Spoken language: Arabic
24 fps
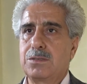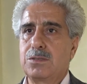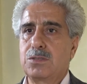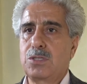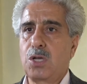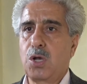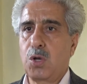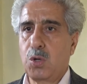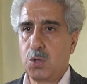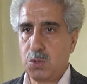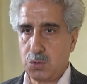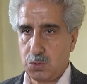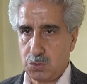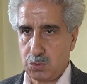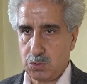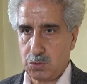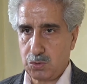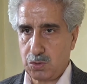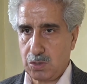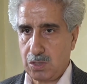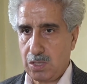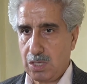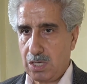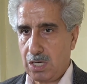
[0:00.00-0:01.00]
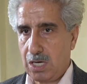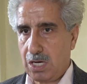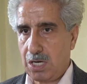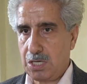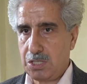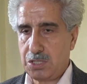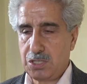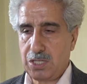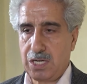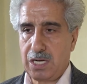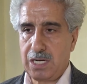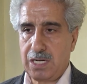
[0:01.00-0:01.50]
تخص
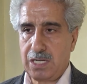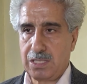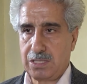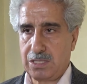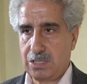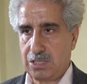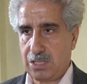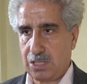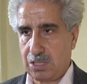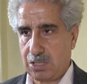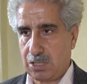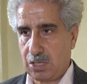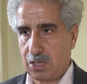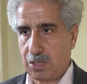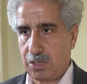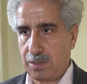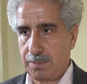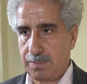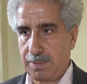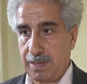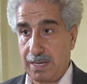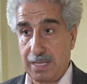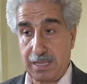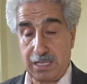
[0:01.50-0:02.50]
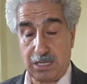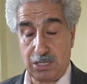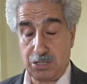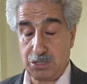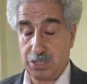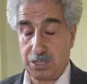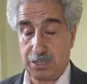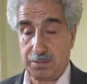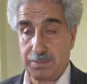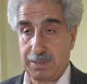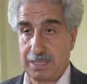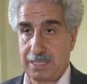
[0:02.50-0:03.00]
الجهة التي ترتكب هذه
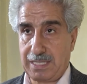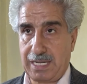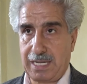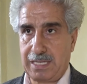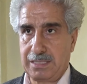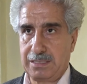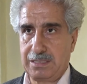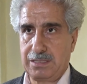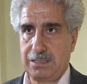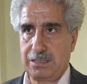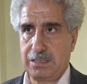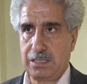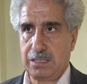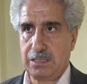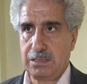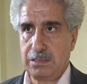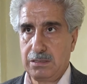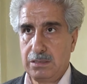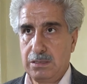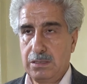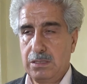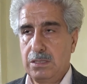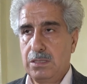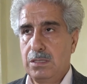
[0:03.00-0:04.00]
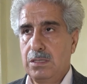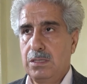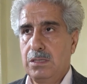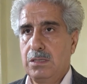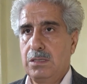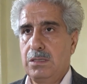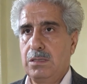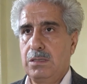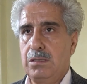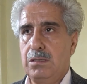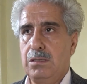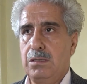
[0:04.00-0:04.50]
الجريمة تحديدا
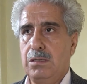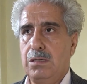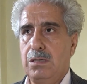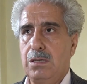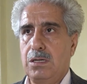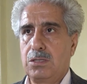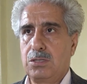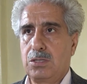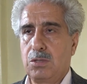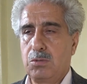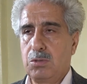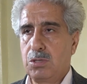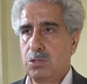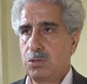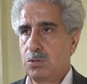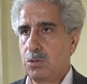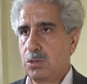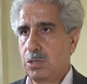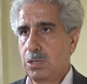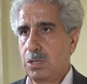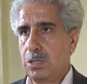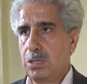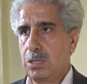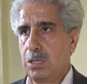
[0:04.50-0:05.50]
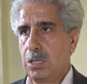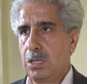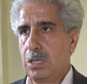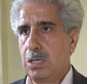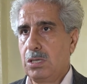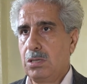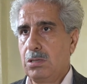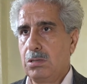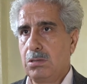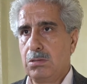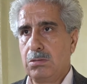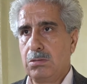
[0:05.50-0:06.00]
الدولة التركية